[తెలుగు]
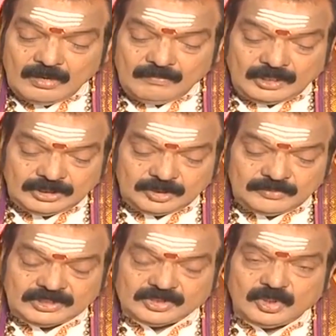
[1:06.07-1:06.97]

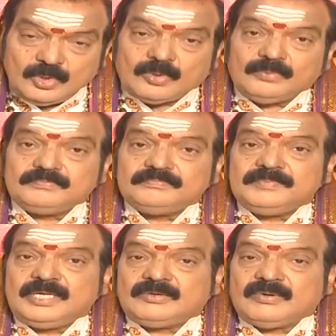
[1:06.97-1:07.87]
బంధుమిత్రులు
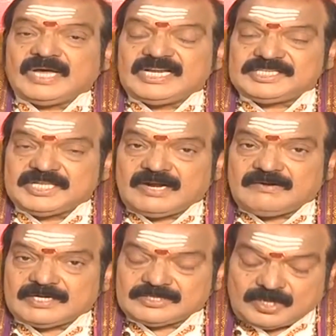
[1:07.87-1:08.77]
మీకు కలిసి
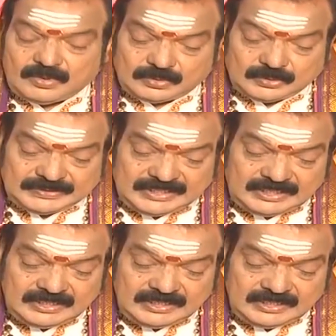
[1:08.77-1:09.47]
రావడం జరుగుతుంది